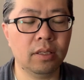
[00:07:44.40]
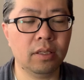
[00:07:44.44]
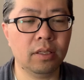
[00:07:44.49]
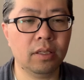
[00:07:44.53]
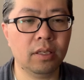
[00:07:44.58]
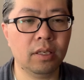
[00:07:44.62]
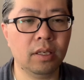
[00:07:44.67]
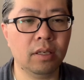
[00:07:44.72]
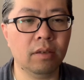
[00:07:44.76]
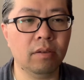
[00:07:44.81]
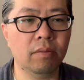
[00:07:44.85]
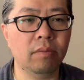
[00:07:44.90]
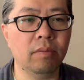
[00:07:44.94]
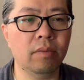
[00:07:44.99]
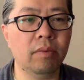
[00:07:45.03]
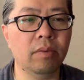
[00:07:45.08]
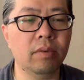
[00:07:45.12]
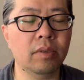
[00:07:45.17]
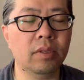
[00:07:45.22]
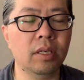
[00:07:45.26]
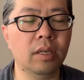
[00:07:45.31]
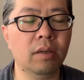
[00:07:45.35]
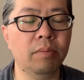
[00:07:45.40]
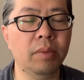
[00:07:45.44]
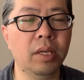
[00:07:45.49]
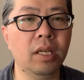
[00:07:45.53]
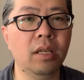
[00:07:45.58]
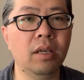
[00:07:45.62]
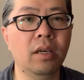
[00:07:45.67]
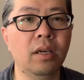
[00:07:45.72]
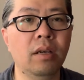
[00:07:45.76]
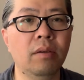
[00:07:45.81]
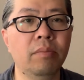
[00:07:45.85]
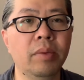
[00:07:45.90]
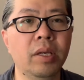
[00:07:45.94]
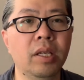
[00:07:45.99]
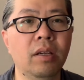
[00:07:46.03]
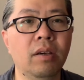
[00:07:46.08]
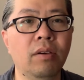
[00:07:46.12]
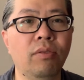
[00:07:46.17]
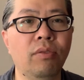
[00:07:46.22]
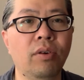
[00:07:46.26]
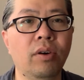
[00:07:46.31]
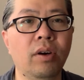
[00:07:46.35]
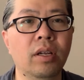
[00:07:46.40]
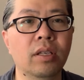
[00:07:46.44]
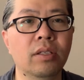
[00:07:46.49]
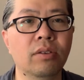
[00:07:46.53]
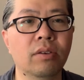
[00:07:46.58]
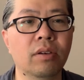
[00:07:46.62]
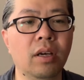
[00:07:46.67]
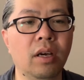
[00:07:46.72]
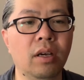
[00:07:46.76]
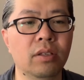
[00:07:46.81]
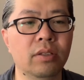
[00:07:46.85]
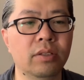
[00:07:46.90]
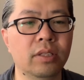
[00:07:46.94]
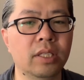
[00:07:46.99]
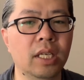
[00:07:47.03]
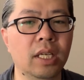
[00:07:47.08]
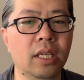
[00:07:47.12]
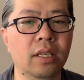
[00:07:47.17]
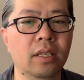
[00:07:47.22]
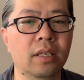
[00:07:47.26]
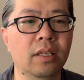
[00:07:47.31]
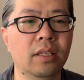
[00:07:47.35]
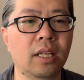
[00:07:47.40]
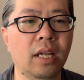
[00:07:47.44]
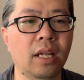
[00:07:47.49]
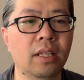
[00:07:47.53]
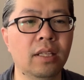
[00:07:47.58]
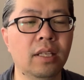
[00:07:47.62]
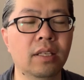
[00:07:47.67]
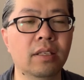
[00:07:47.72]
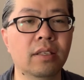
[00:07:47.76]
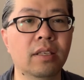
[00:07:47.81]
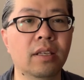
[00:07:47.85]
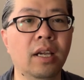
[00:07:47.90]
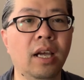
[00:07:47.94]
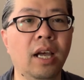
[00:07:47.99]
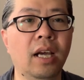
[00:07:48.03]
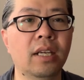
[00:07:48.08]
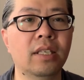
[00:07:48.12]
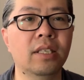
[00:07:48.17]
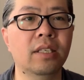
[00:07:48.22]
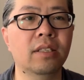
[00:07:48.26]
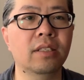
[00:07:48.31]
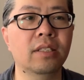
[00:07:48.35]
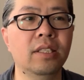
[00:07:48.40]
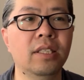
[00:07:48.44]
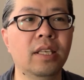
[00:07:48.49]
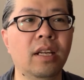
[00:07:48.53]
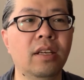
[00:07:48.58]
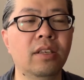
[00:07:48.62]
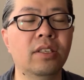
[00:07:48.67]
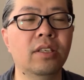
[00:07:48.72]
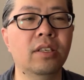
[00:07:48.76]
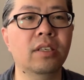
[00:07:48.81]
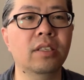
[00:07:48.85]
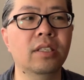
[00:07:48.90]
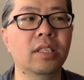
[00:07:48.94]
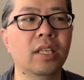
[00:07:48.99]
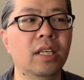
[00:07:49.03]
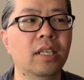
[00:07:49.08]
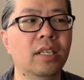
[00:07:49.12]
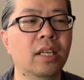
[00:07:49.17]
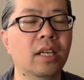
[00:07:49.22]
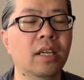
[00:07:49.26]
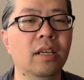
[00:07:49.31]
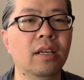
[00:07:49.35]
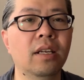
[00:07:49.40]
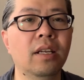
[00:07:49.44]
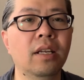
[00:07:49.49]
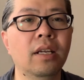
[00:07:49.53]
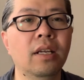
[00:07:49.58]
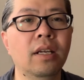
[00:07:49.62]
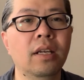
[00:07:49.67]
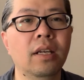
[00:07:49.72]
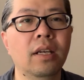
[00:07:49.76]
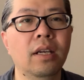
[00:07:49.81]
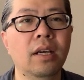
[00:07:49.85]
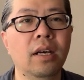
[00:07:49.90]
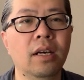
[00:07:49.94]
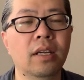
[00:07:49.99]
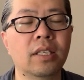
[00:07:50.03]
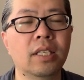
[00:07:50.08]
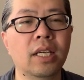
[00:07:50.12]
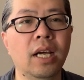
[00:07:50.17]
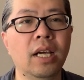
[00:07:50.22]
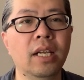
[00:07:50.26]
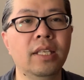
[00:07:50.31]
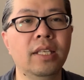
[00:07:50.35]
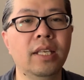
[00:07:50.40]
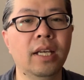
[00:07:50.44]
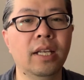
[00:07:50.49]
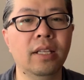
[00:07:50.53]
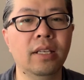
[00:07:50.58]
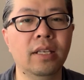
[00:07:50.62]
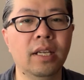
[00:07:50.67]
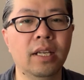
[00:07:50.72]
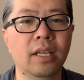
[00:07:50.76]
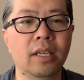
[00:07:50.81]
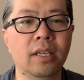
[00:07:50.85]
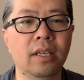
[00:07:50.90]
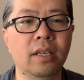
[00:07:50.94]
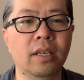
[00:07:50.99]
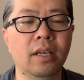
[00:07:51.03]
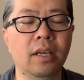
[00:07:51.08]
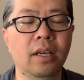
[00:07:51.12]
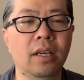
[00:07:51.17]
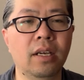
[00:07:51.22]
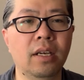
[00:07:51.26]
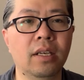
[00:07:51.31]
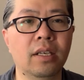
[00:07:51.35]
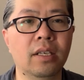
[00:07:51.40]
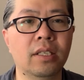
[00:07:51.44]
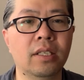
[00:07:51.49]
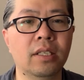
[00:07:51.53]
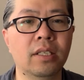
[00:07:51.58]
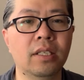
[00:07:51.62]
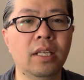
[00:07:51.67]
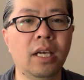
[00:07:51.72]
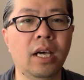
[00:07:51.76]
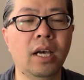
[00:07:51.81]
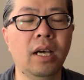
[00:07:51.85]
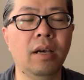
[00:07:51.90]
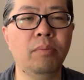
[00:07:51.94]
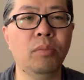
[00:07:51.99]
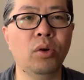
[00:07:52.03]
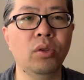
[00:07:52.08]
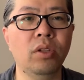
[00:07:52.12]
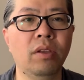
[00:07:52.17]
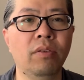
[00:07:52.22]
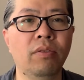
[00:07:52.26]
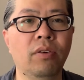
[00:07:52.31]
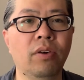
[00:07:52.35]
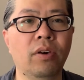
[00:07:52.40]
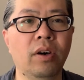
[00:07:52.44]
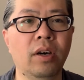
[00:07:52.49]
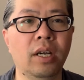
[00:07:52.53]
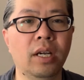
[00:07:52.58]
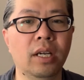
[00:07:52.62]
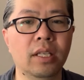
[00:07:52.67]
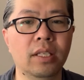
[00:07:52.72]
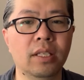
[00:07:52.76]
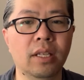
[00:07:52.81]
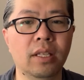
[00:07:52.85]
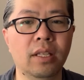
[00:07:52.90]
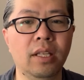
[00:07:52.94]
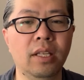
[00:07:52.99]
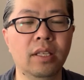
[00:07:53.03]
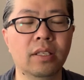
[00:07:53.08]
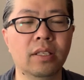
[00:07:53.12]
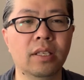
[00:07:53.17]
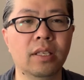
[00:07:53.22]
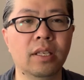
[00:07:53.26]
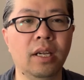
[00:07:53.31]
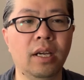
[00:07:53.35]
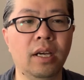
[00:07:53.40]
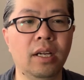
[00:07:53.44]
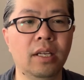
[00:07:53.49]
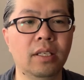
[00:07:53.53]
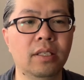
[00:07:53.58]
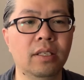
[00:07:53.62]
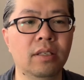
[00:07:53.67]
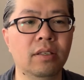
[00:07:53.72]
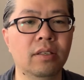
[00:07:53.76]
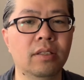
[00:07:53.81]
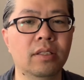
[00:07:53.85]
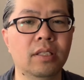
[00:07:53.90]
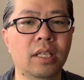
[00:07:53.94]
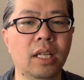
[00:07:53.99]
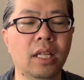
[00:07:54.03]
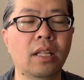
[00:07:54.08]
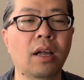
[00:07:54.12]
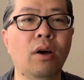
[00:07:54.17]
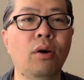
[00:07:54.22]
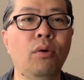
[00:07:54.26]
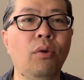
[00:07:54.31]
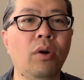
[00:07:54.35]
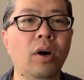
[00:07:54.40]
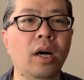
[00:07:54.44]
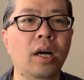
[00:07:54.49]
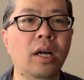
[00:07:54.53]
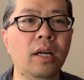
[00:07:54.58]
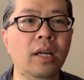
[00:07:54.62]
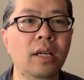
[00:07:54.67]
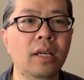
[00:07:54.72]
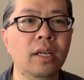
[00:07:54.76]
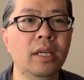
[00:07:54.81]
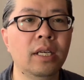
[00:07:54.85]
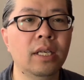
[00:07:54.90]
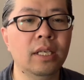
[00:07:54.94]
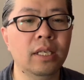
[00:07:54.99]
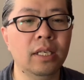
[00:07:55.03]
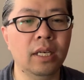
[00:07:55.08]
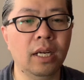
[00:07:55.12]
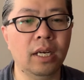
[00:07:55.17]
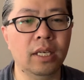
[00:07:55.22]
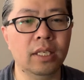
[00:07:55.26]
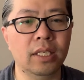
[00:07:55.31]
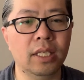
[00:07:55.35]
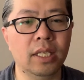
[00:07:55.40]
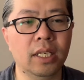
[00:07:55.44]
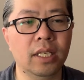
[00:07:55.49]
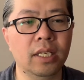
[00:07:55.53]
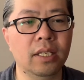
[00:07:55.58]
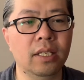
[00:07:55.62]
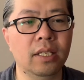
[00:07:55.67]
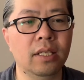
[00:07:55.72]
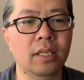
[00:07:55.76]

这个这个弥勒弥勒佛就告诉这个他的弟子啊，这是前世前这个，啊上一节的这个释迦牟尼佛的弟子啊，就是在等我。然后这个，